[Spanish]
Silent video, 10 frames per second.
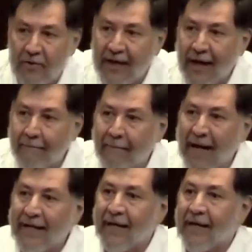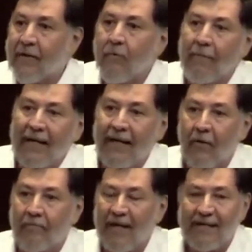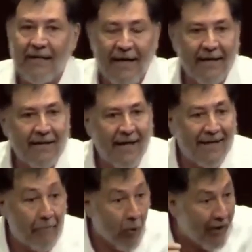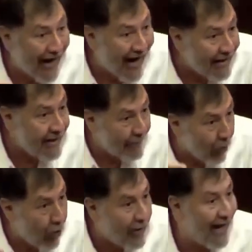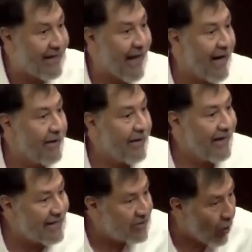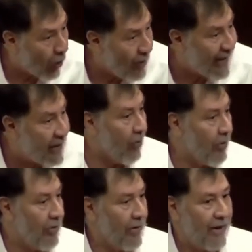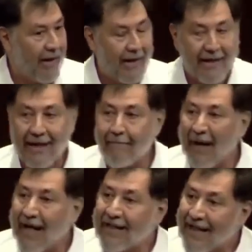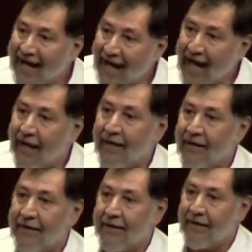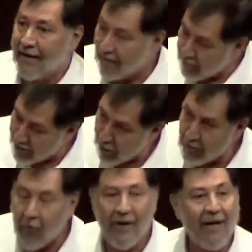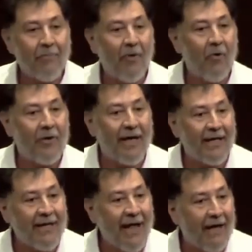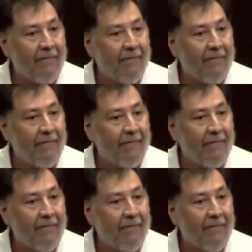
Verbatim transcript: de campaña del compañero presidente demócrata, histórico, que plantea, el pueblo pone, el pueblo quita,